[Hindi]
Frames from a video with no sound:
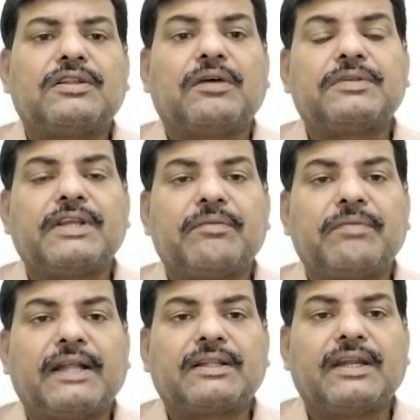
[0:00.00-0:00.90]
तब से हम
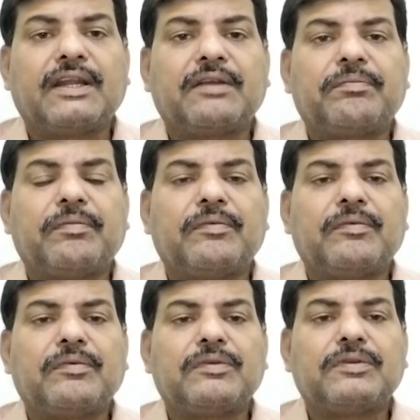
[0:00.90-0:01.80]
बात करें
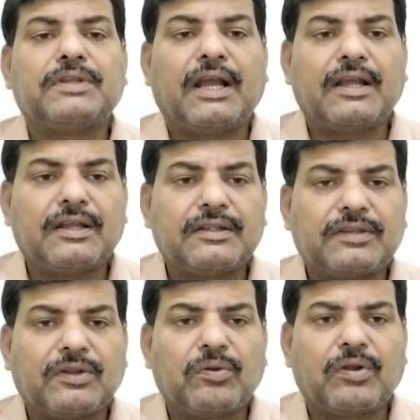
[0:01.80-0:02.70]
यहाँ
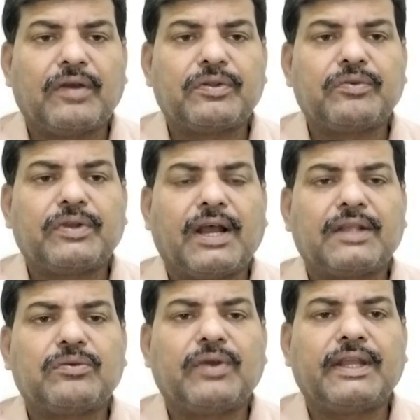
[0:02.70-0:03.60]
सड़कों का तो
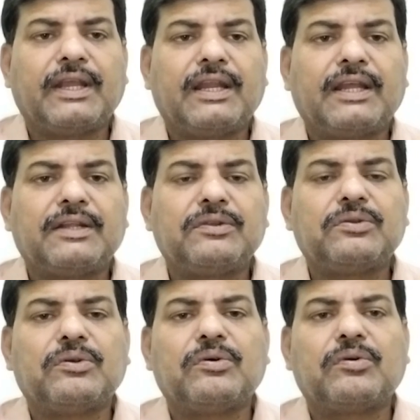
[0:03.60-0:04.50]
विकास हुआ ही है लेकिन
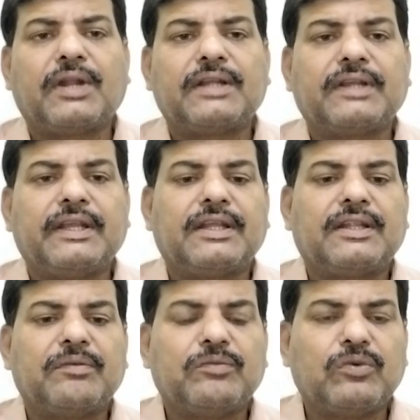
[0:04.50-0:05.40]
जो होना चाहिए
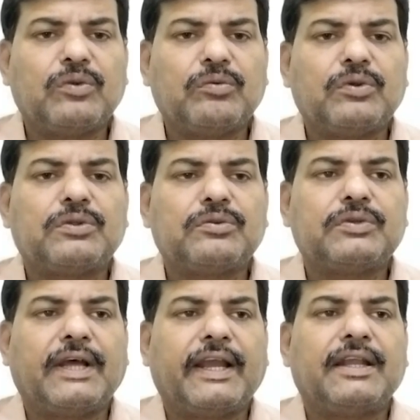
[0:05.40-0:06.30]
था मूलभूत
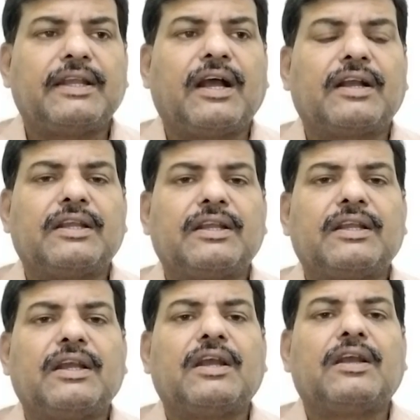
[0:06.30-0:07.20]
सुविधाएं यहाँ की
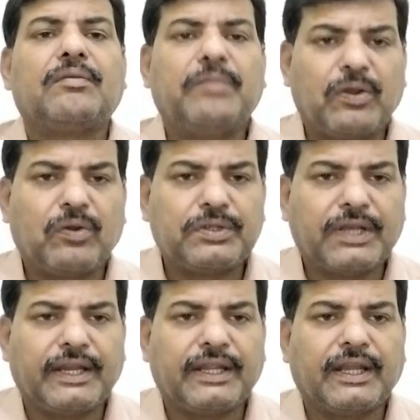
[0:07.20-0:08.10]

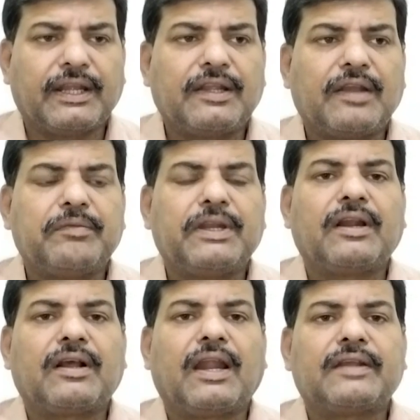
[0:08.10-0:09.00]
बेरोजगारी है यह
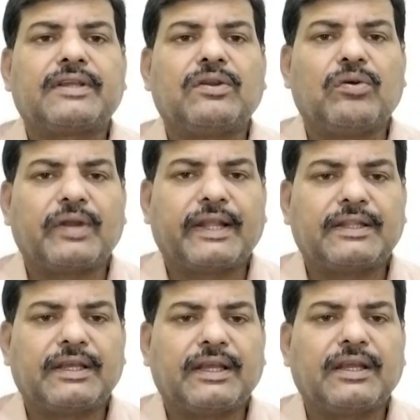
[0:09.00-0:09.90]
मिडिल क्लास के लोग
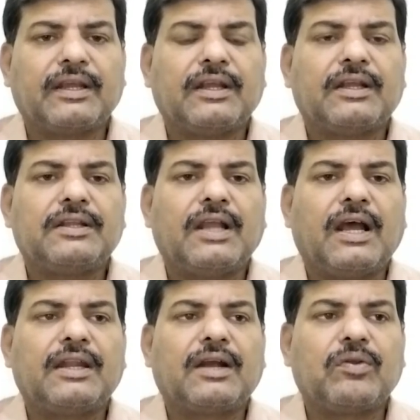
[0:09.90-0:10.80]
रहते हैं
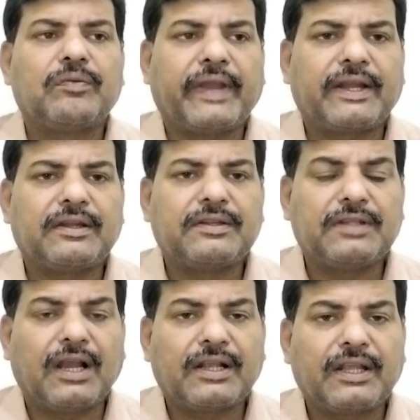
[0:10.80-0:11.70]
यहाँ ना कोई फैक्ट
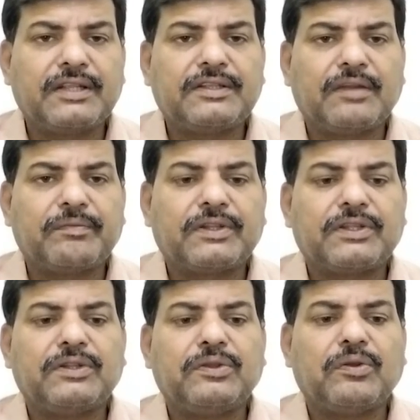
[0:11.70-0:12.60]
यहाँ के
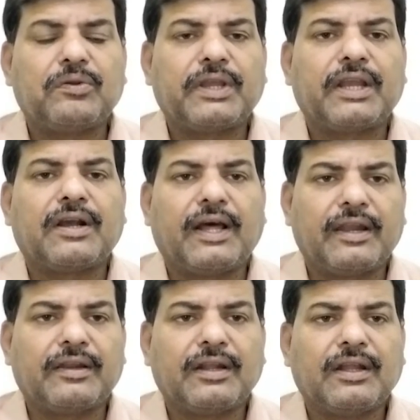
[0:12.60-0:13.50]
जनप्रतिनिधियों के
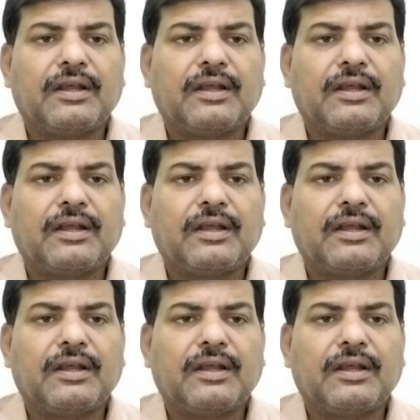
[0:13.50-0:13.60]
कारण